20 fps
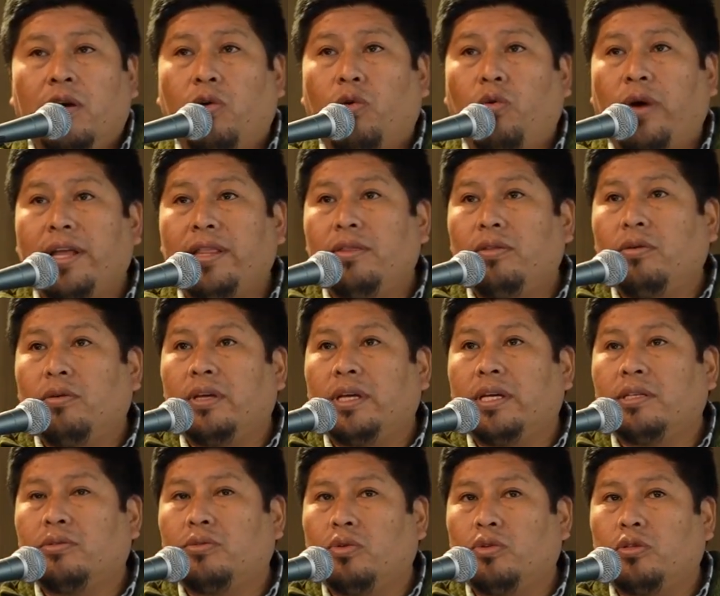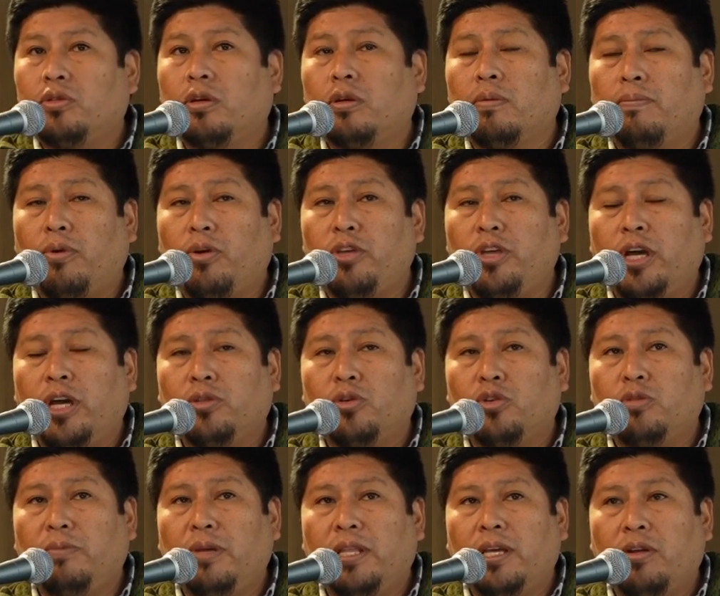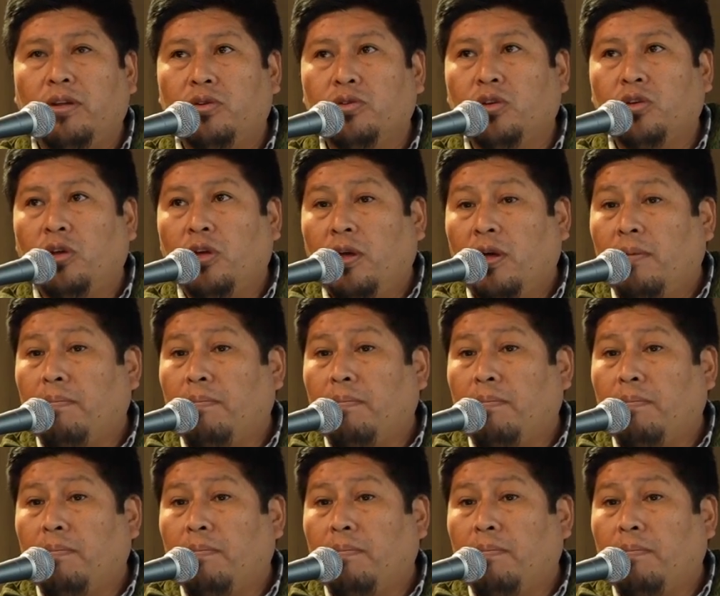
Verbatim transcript: cuánto de estos proyectos mineros